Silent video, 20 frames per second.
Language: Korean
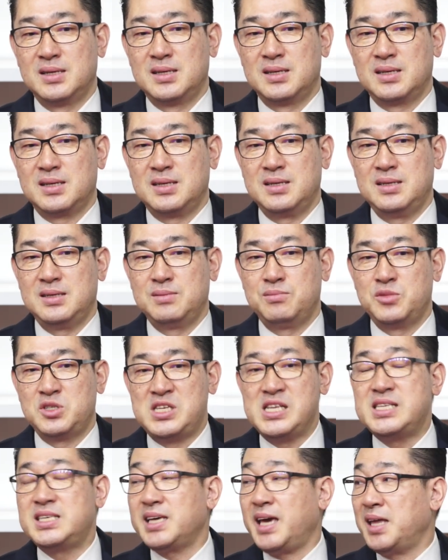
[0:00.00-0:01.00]
그 뭐
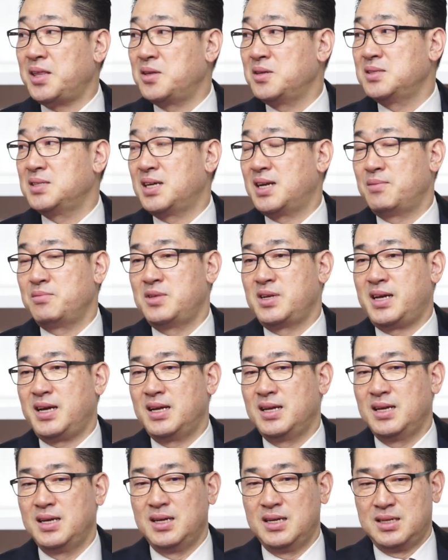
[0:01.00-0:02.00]
실직했던 사람들
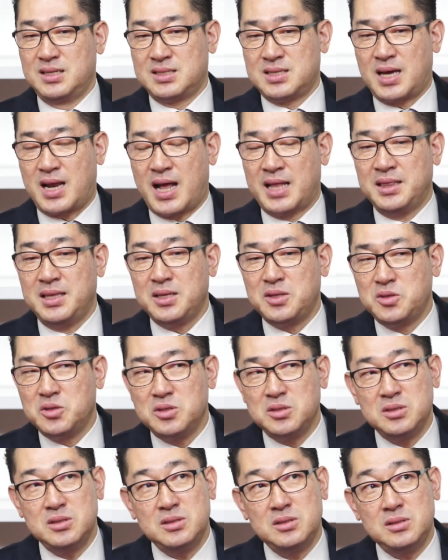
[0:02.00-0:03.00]
그러니까 잘 안
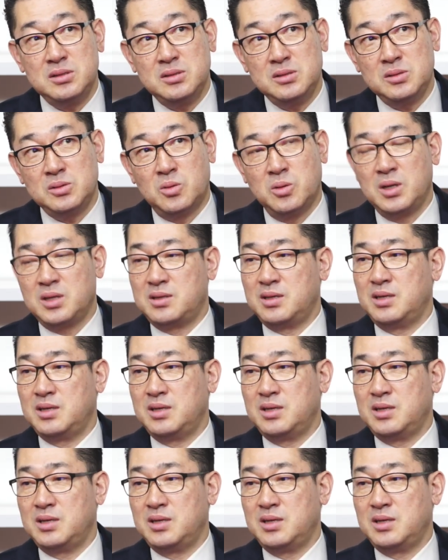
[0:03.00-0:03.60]
됐던 고객들을